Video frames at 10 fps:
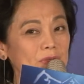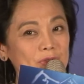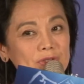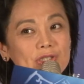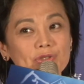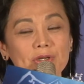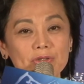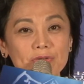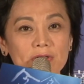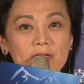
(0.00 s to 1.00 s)
就是希望
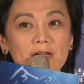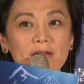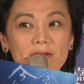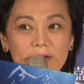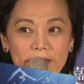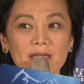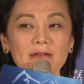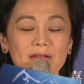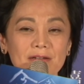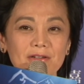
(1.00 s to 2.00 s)
说，哎，
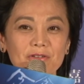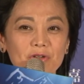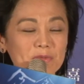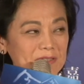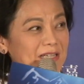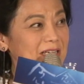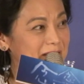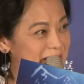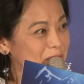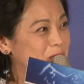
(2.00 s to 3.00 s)
我们的电
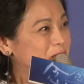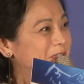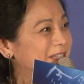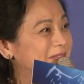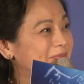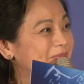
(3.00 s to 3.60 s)
影进去了，